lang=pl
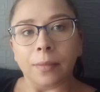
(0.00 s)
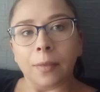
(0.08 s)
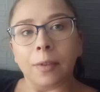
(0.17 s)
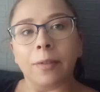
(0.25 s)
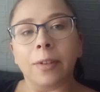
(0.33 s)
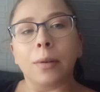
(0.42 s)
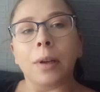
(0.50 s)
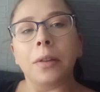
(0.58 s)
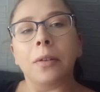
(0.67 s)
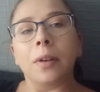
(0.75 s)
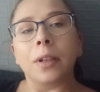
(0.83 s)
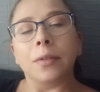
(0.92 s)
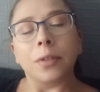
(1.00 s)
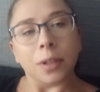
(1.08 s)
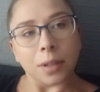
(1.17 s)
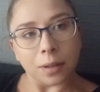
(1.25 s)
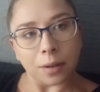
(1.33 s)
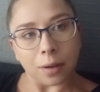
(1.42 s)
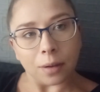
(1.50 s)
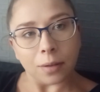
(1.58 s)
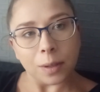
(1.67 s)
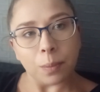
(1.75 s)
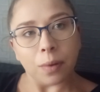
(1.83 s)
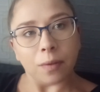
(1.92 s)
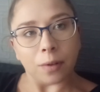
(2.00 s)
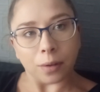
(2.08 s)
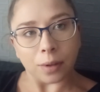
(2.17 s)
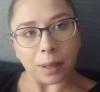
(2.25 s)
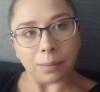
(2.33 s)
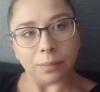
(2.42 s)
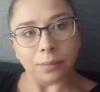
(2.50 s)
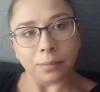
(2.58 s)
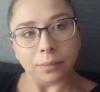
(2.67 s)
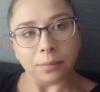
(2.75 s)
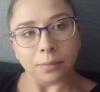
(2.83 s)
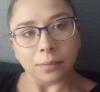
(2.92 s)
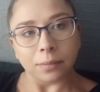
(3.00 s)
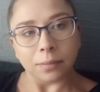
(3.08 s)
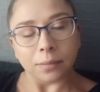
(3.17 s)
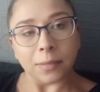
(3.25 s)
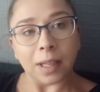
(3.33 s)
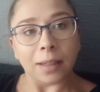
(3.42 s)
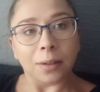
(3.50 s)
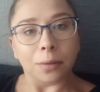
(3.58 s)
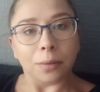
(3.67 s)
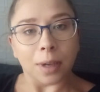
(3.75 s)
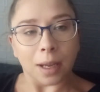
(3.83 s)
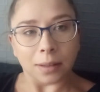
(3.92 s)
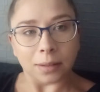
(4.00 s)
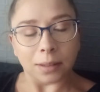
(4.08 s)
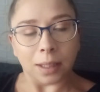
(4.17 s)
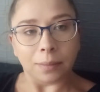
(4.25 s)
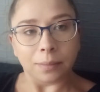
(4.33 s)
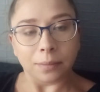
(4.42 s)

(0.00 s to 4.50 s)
wyładować wszystko z powrotem na tą kasę.